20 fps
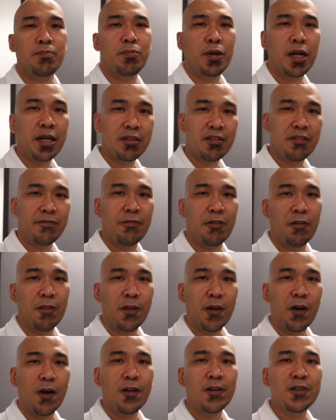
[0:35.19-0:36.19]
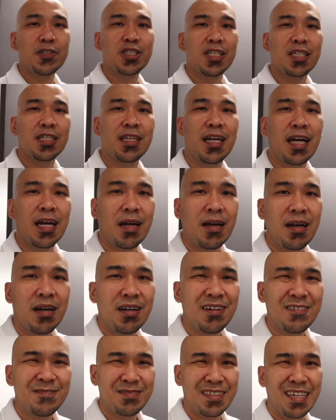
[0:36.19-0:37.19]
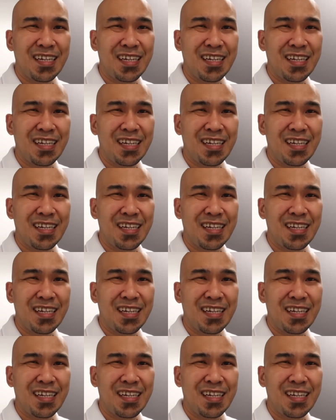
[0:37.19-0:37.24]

part of audiology na